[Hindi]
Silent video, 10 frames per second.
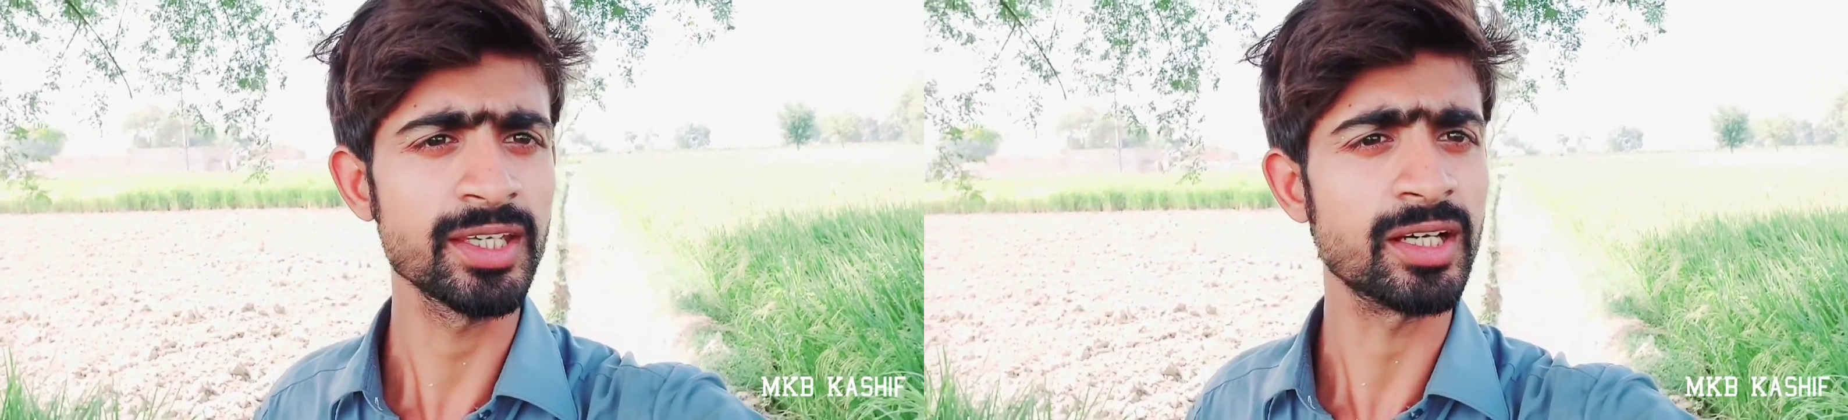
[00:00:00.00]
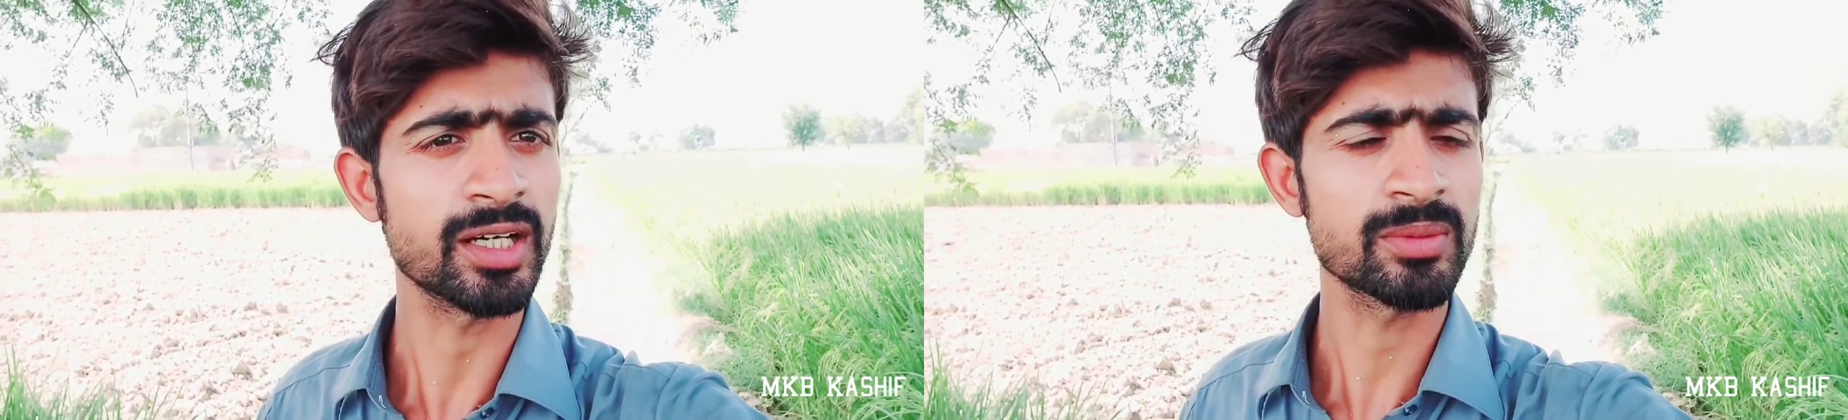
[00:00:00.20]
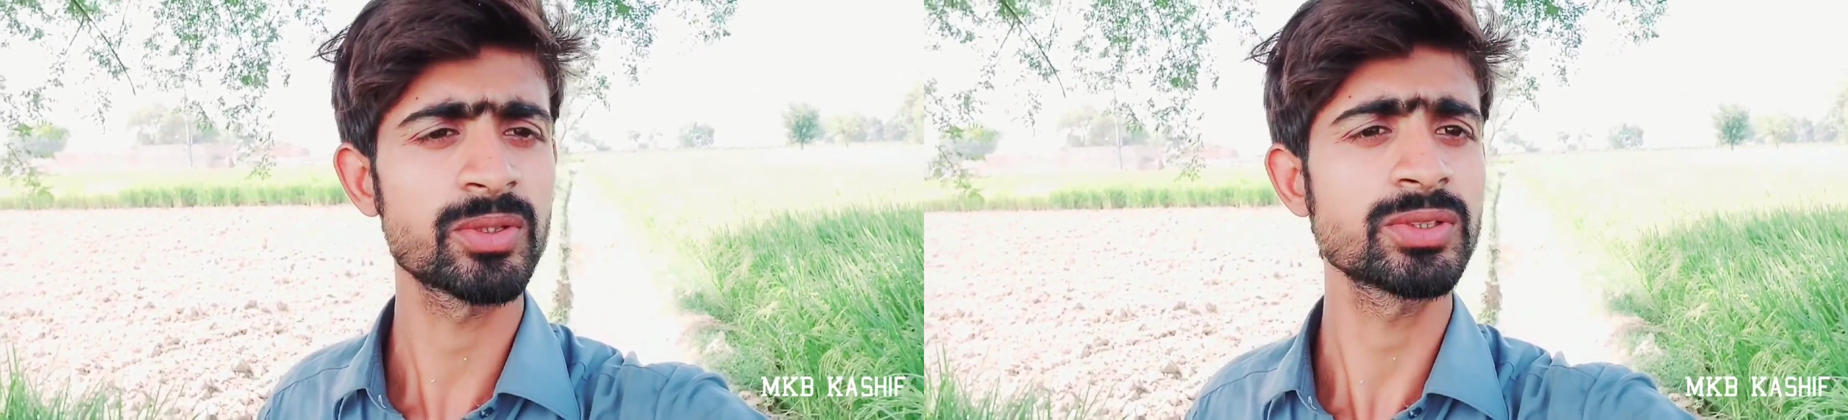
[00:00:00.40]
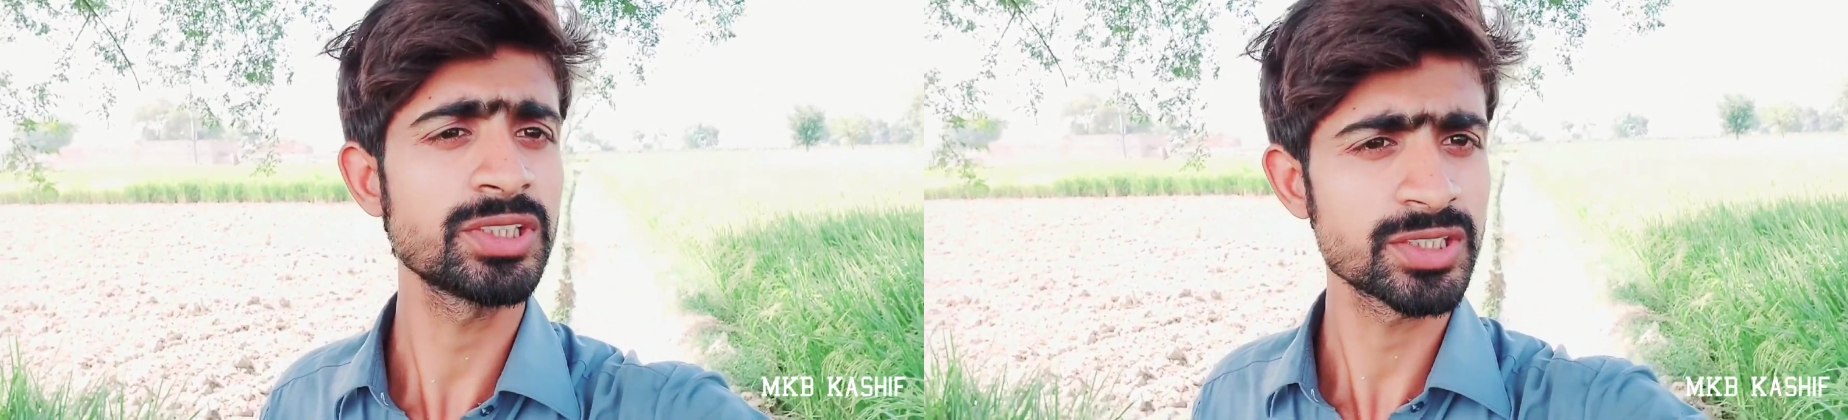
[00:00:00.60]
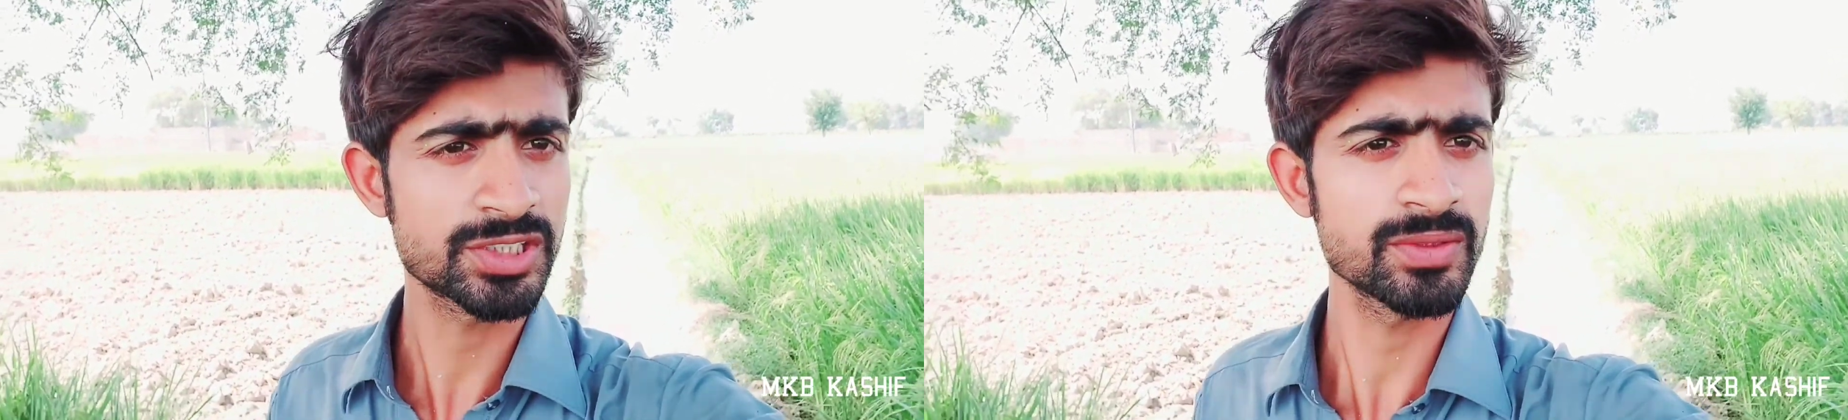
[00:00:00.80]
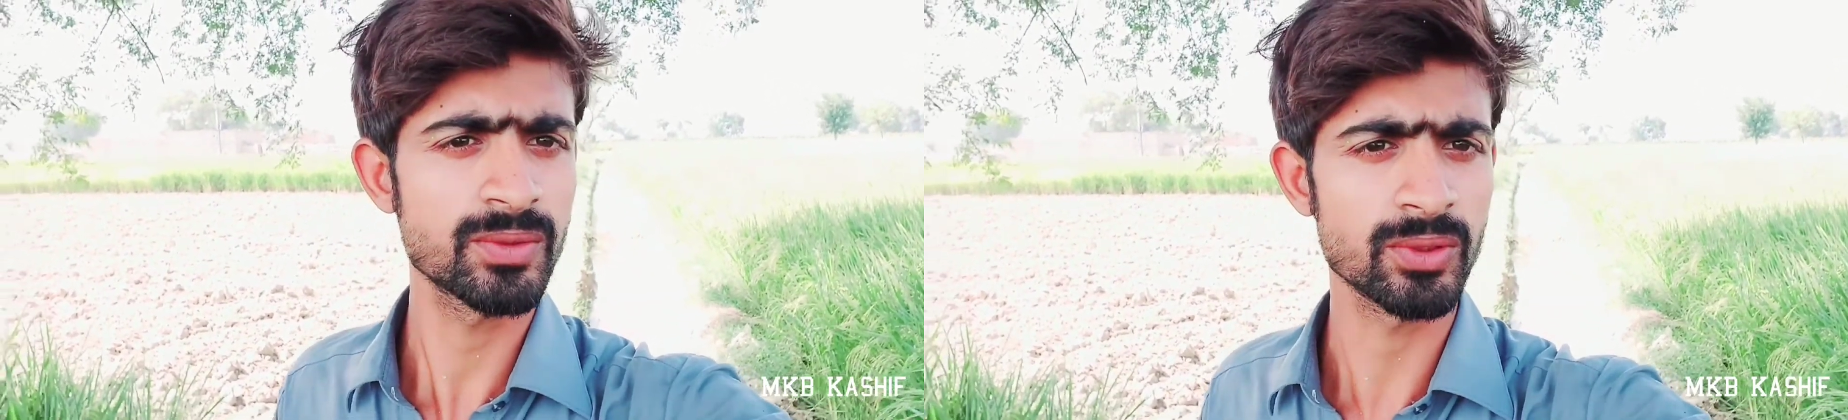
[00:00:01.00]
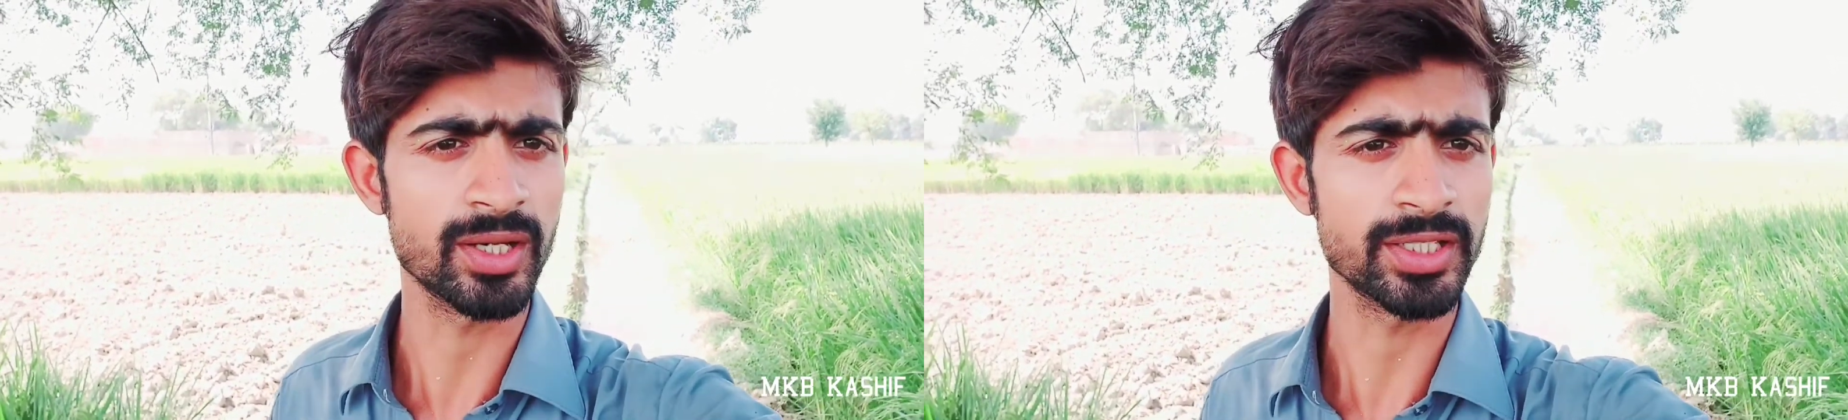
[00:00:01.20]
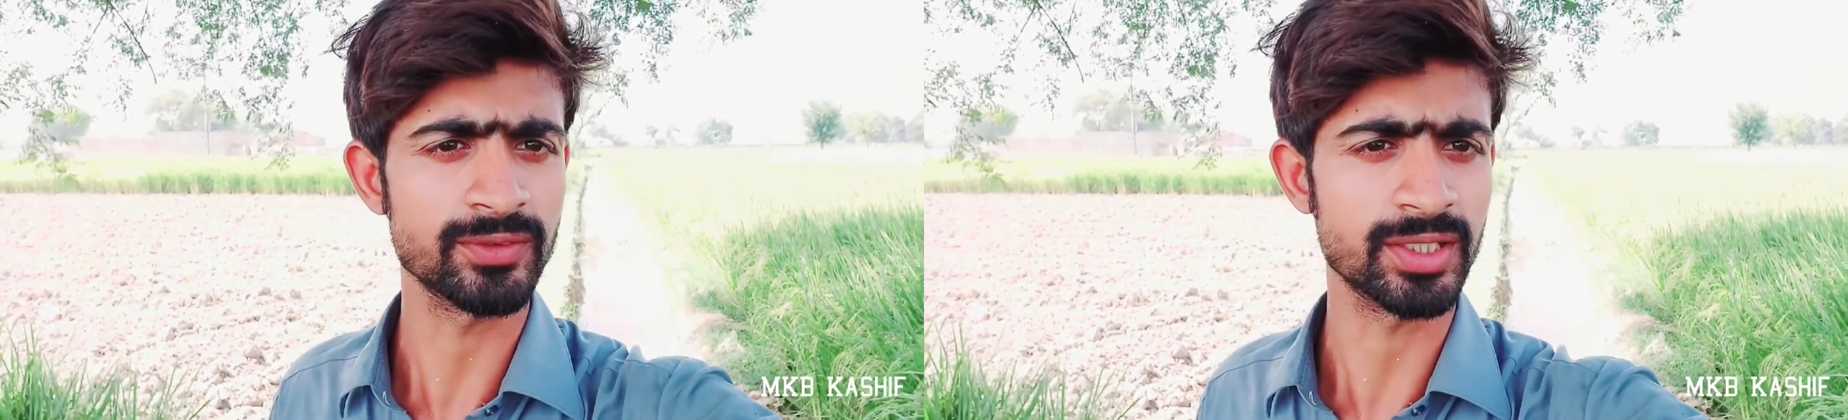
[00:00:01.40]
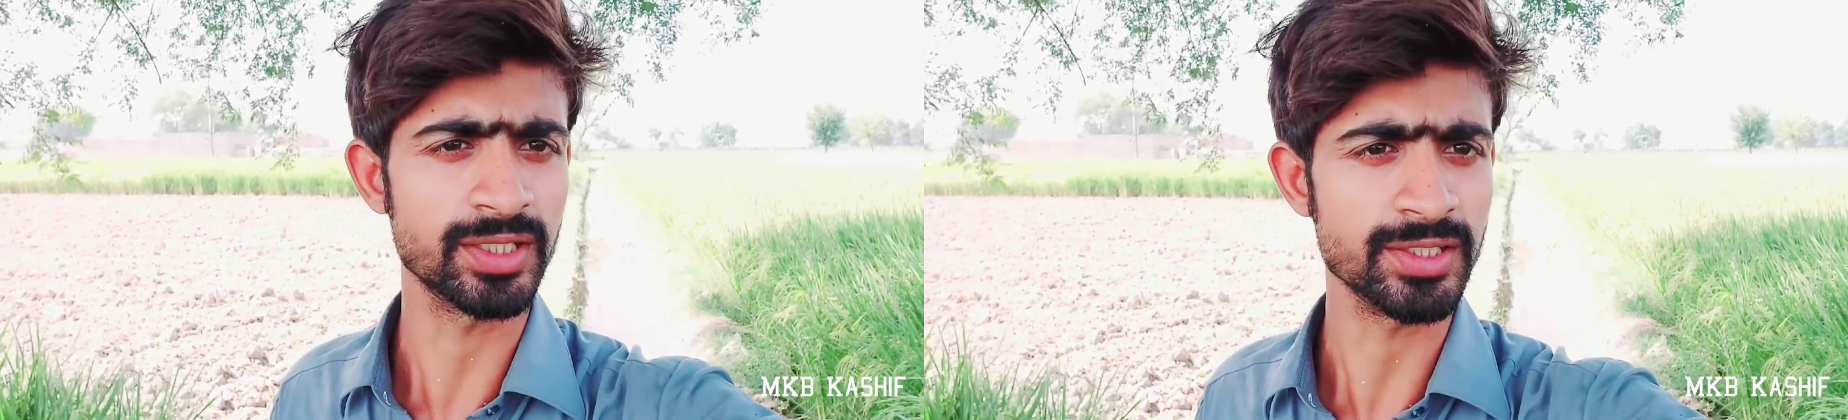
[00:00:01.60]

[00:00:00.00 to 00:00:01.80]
यार बहुत ही अच्छे व्लॉग आने वाले हैं